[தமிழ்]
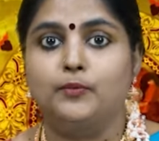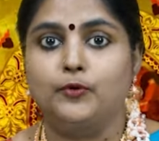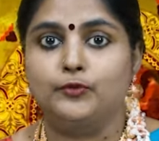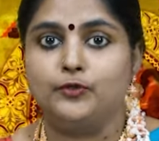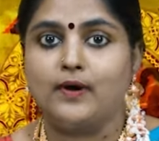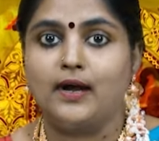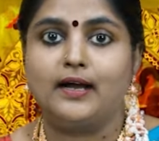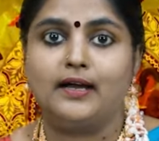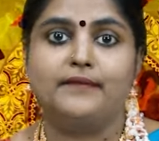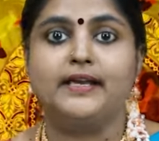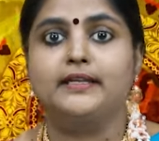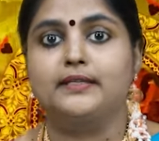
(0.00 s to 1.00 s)

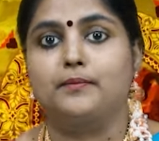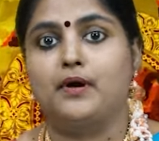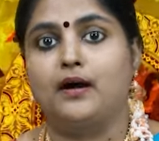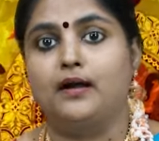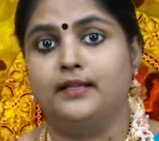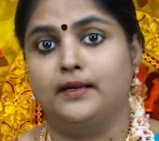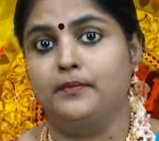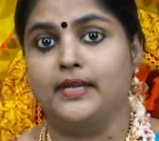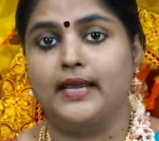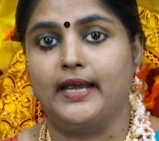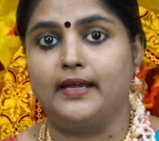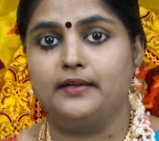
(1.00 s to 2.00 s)
பொதுவாகவே இந்த மாதம்
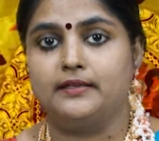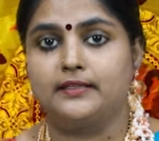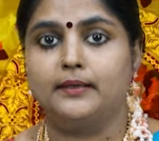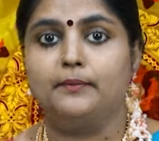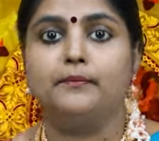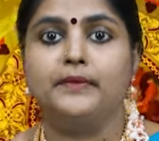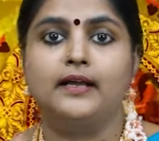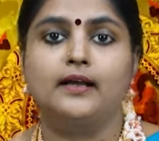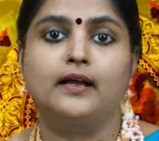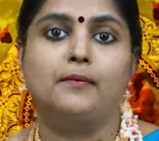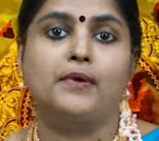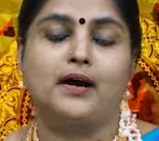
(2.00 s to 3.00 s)
ஏற்றம்
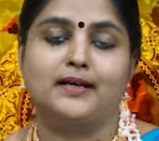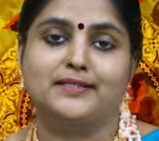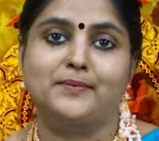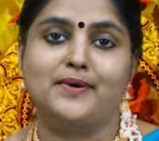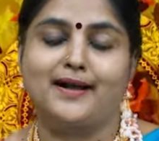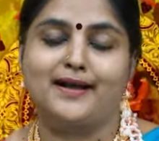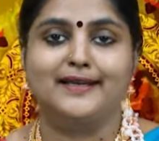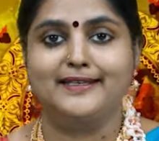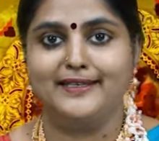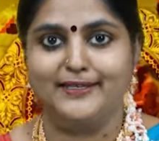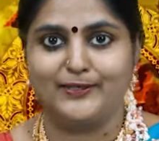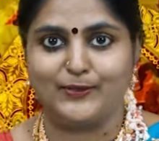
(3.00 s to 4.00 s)
மிக்க மாதமாக
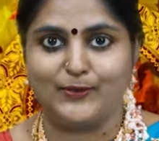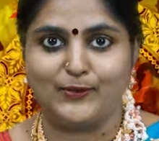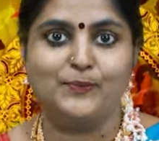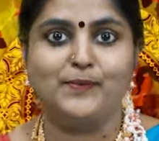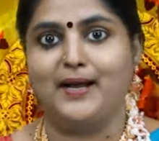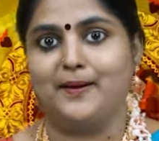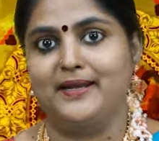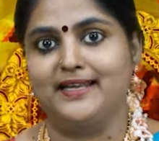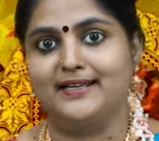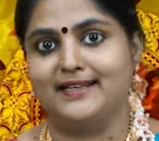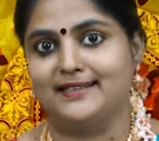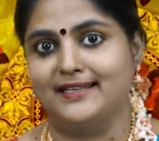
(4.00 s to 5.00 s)
இருக்கும்
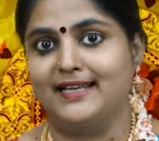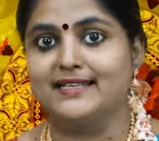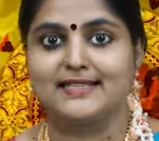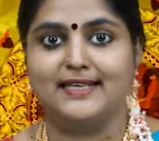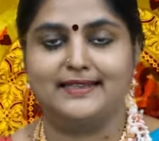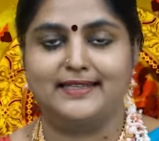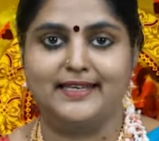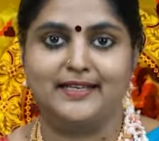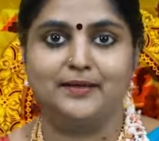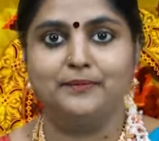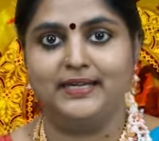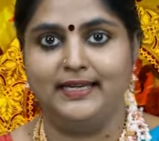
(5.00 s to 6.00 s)
அப்படிங்கிறதுல
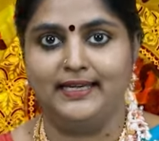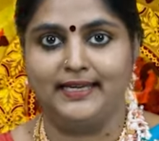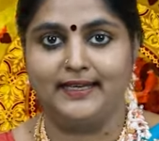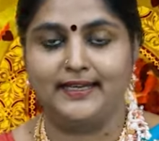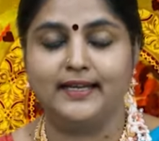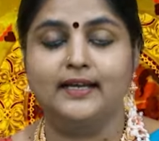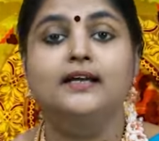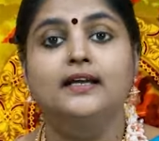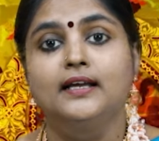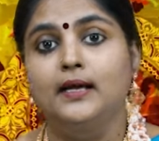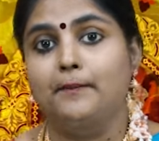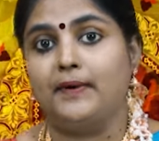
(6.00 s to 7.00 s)
சந்தேகம் இல்லைங்க
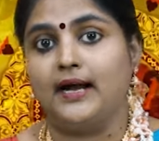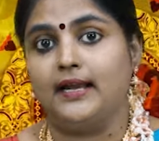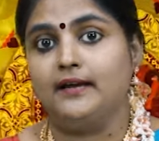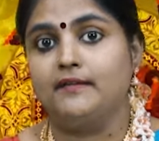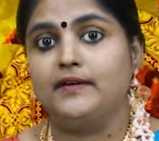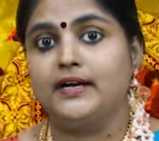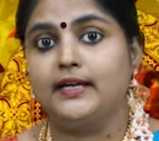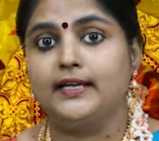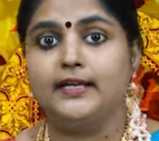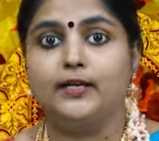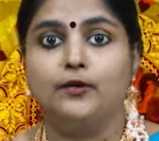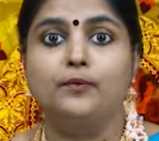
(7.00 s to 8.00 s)
பல
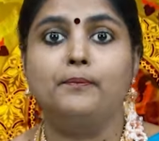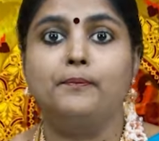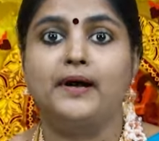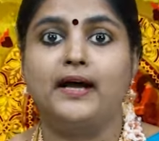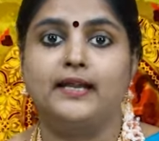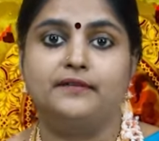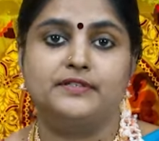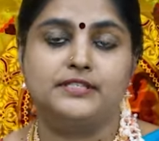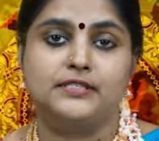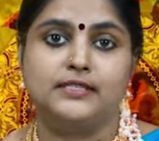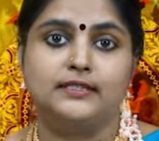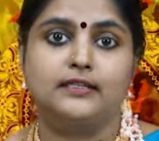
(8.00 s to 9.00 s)
வகையிலும் பல
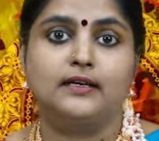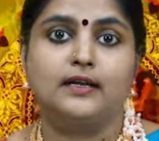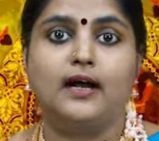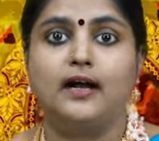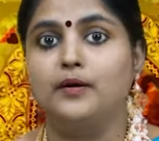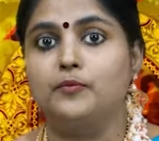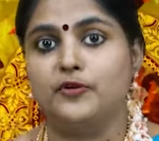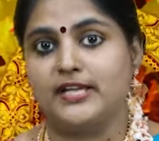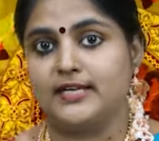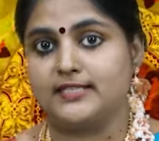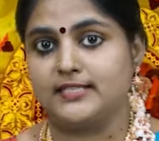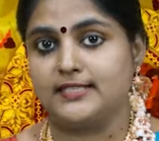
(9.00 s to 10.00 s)
விஷயத்துக்காக
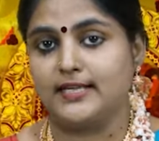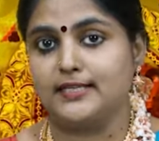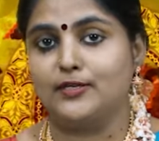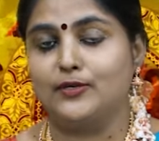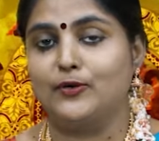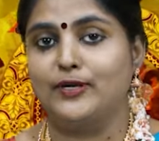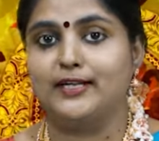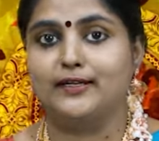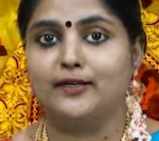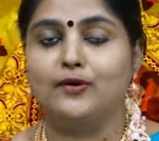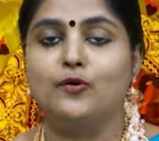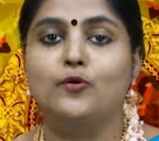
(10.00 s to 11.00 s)
முயற்சி செய்து
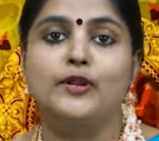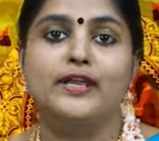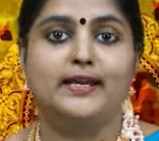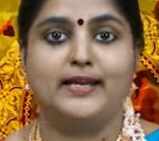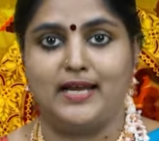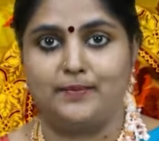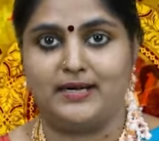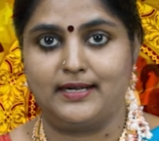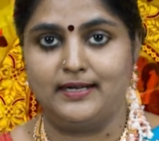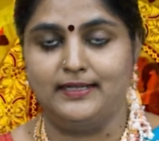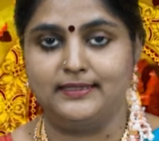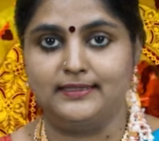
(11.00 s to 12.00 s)
கொண்டிருக்கக்கூடிய
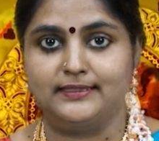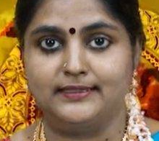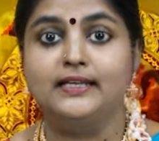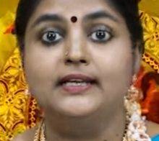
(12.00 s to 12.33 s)
நபர்களுக்கு